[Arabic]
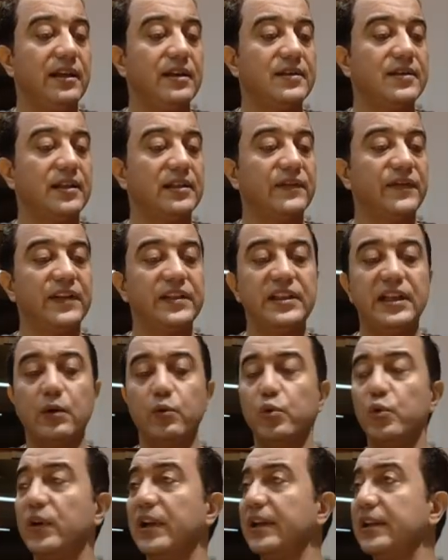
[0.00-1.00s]
الصدفه دي او
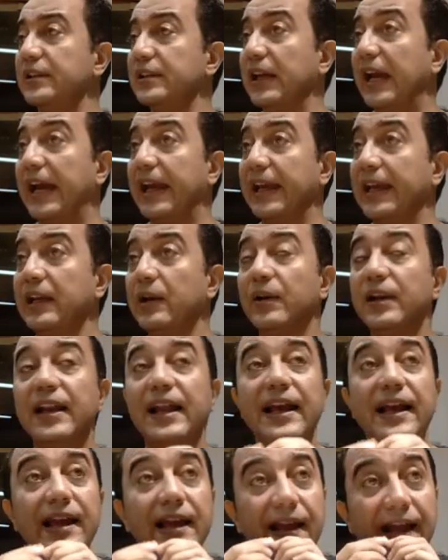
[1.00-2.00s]
اللولايه دي حقيقيه ولا
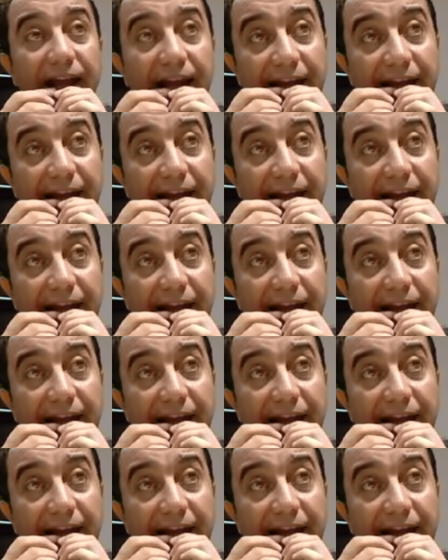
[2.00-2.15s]
لا